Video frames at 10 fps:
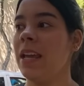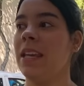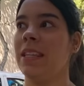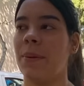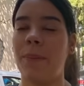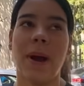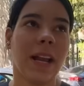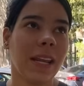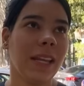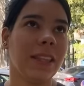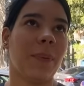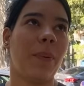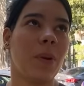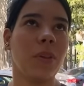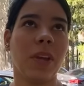Y después aquí,
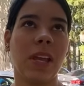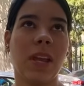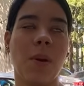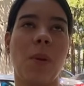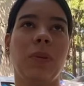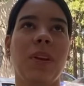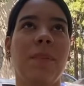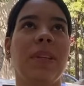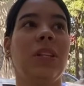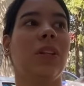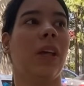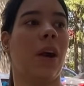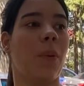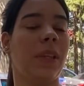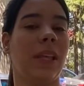después cuando ya llevas un tiempecito te
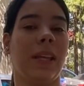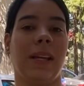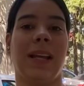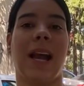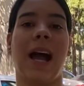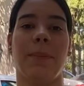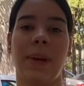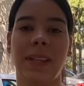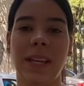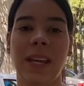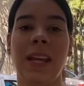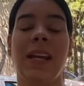das cuenta de, cálmate,